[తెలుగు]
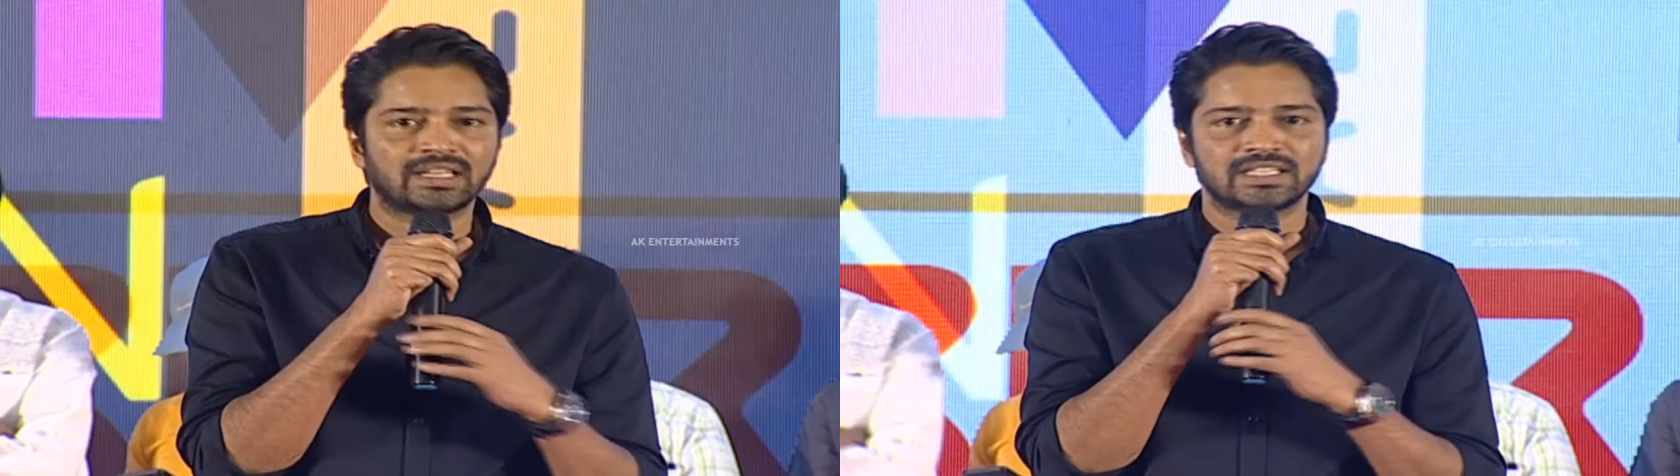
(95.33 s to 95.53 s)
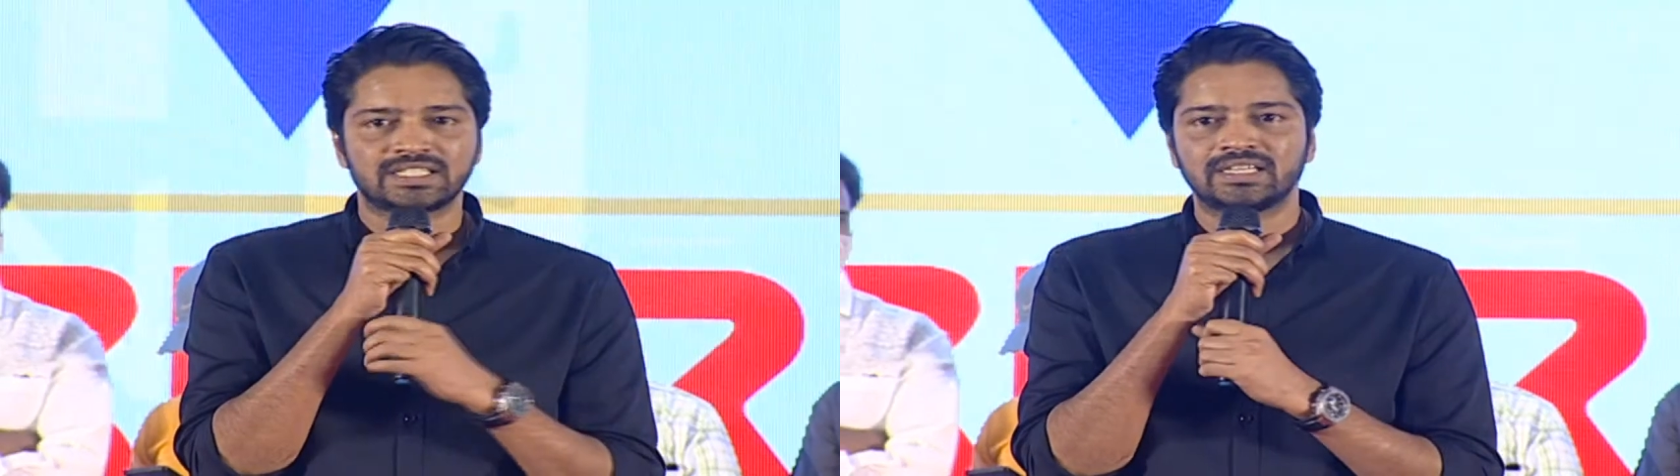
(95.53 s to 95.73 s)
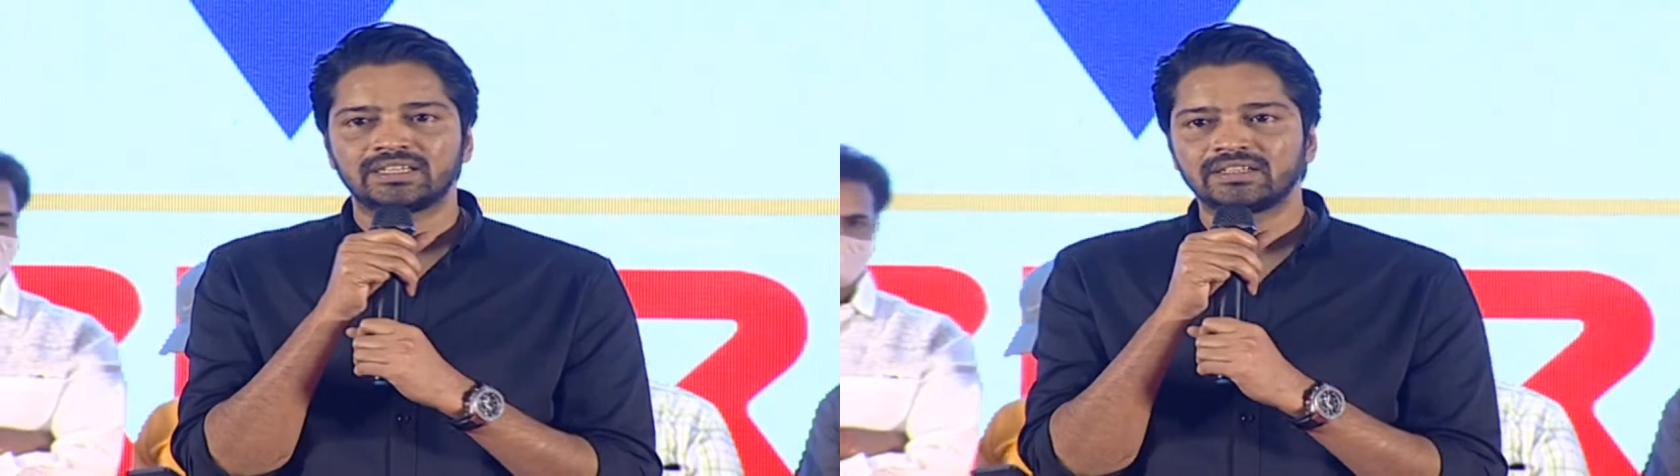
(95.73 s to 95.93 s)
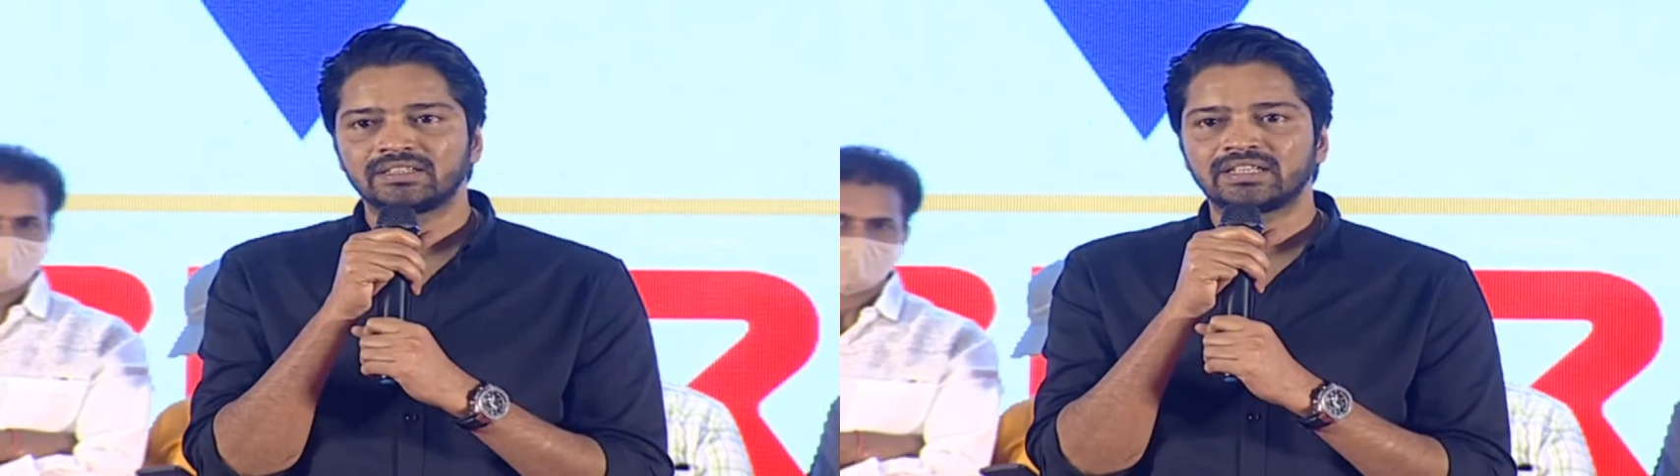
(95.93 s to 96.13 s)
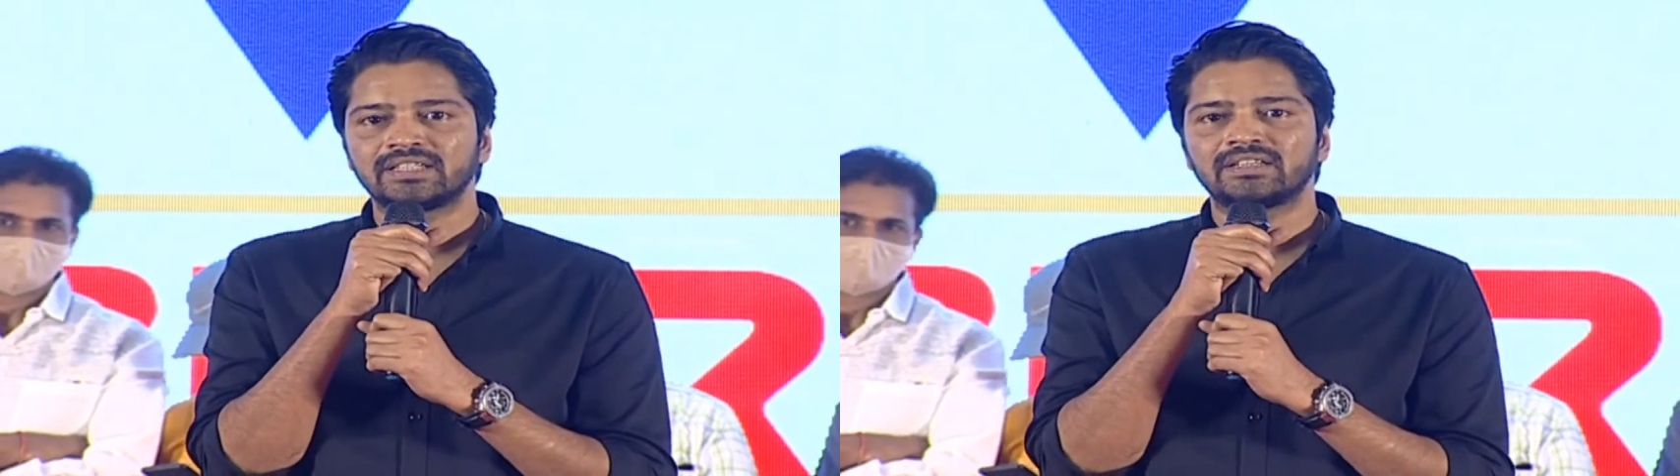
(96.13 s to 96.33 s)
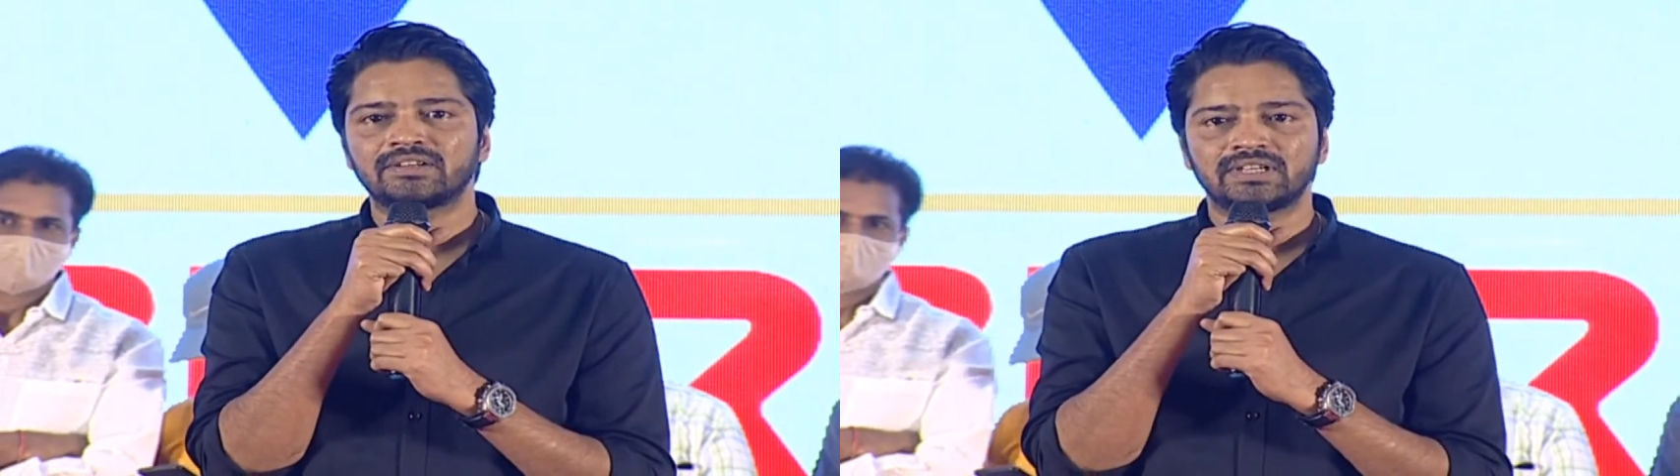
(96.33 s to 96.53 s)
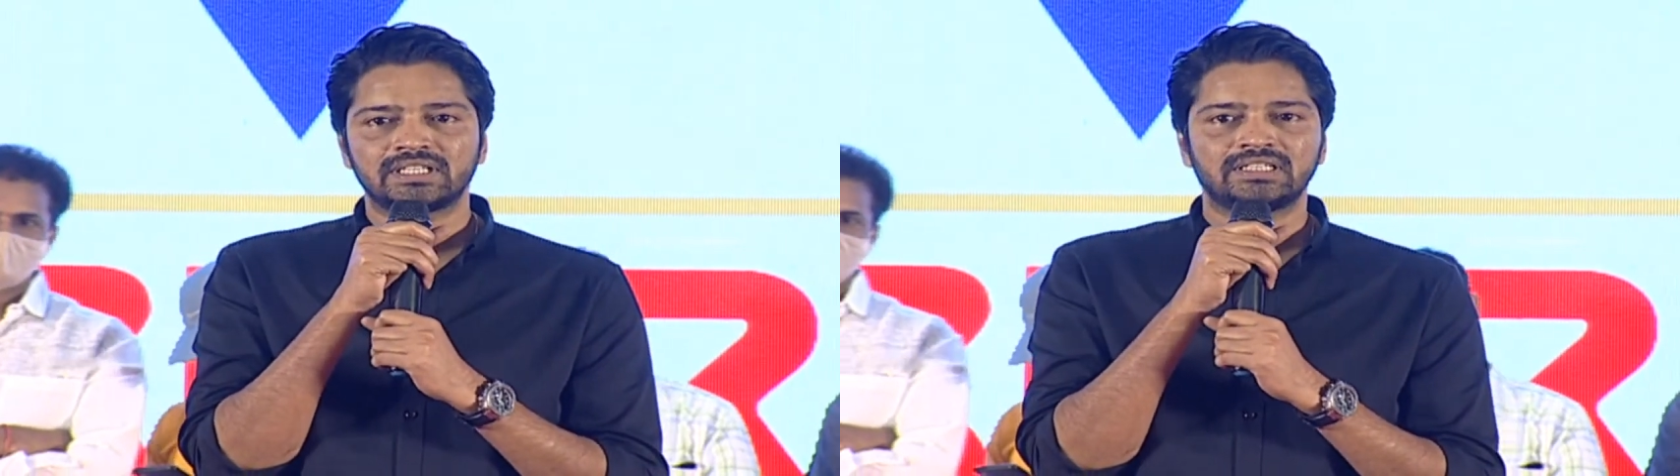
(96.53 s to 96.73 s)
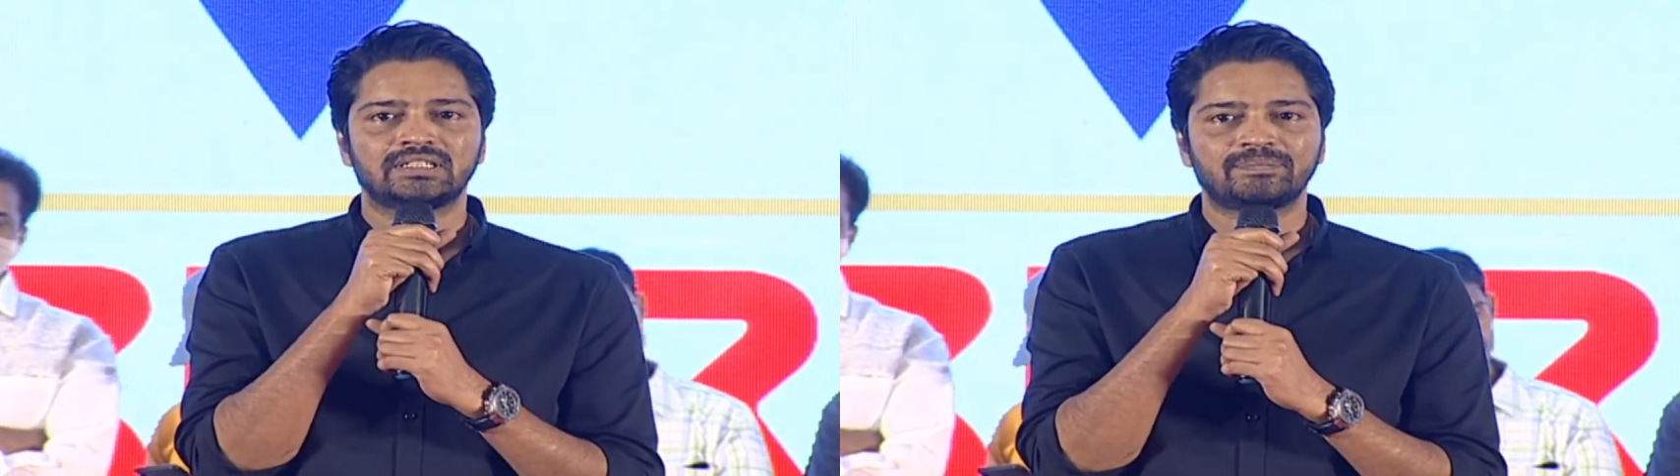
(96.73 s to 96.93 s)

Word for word: రాశారండి దాని తర్వాత